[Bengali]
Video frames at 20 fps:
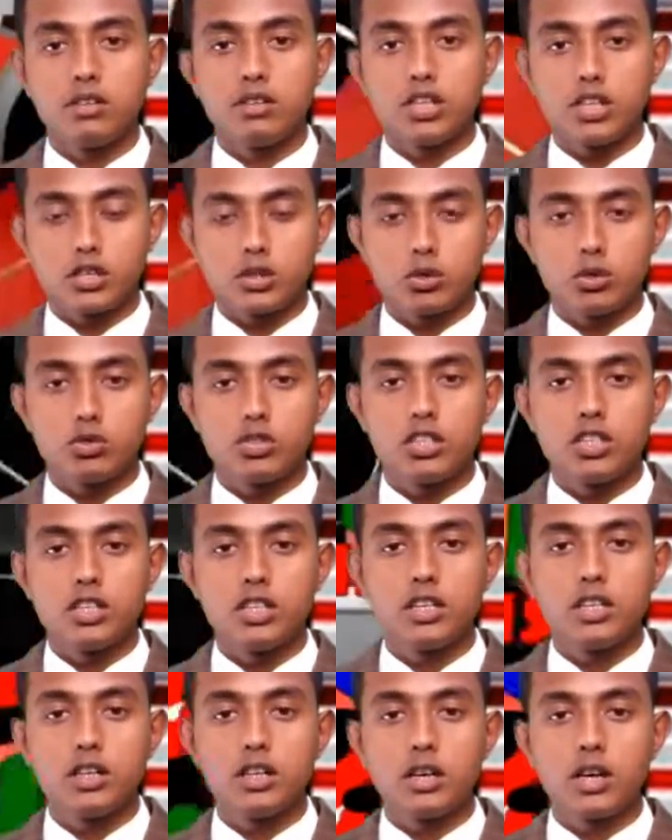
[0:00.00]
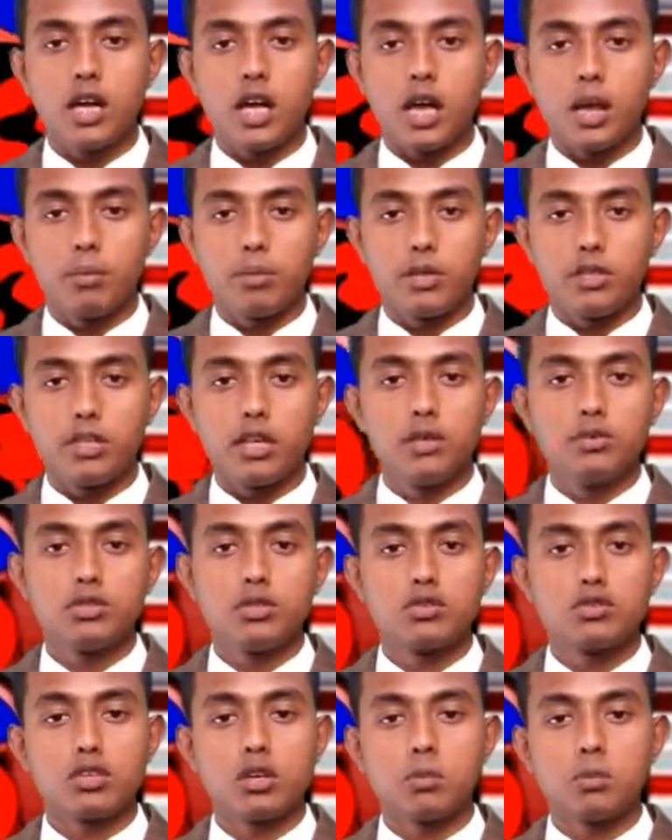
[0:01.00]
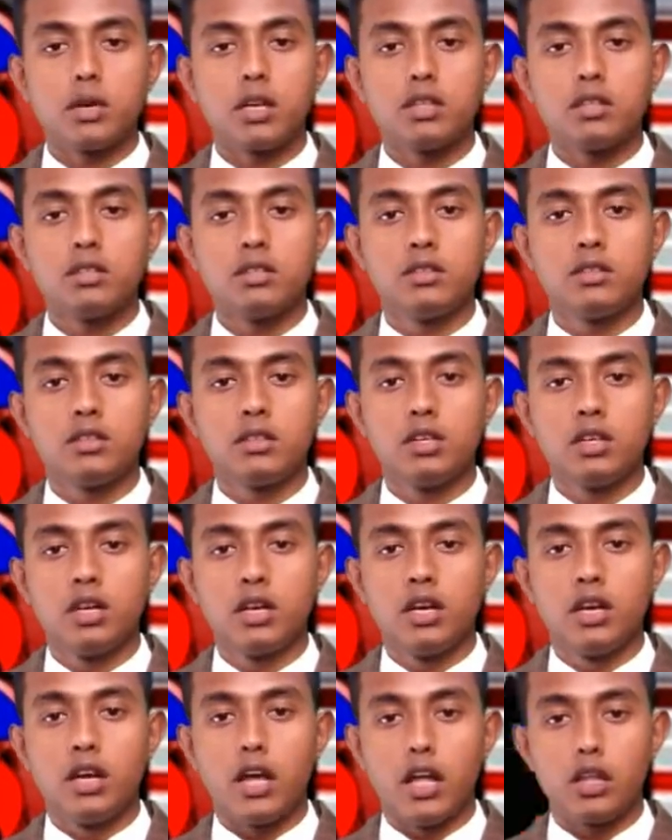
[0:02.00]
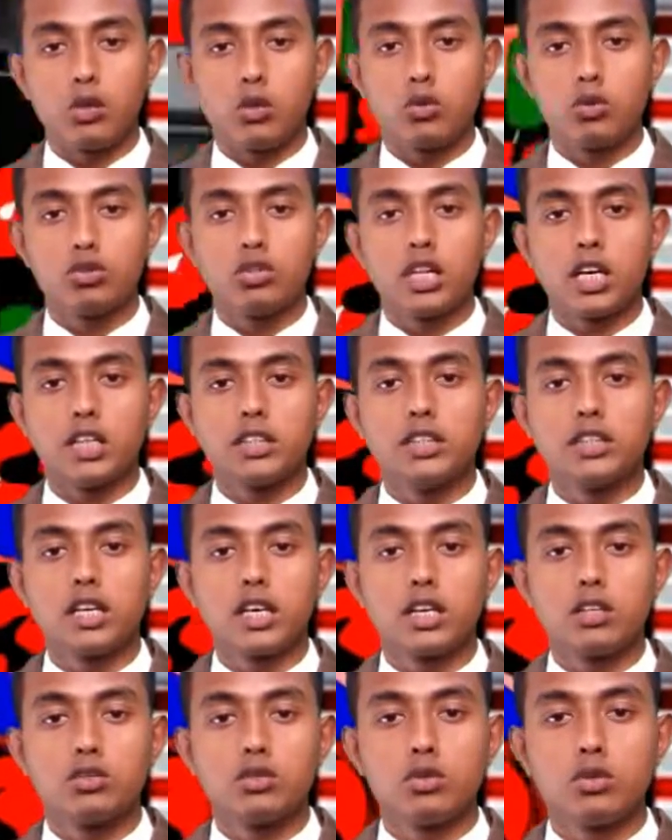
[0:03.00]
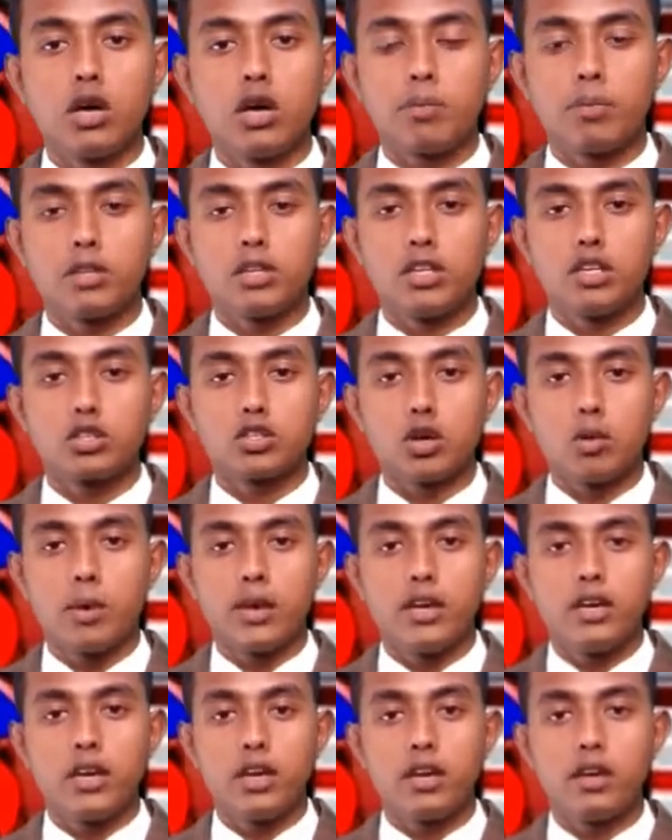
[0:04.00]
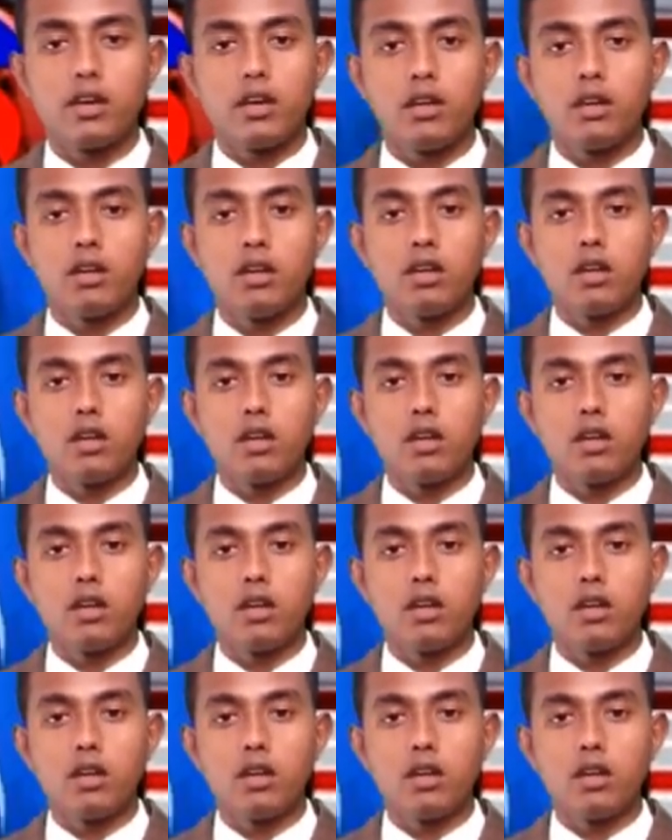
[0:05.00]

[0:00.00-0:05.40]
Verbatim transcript: শেষ করছি এমকে টেলিভিশন সংবাদ এতক্ষণ সাথে থাকার জন্য আপনাদের সবাইকে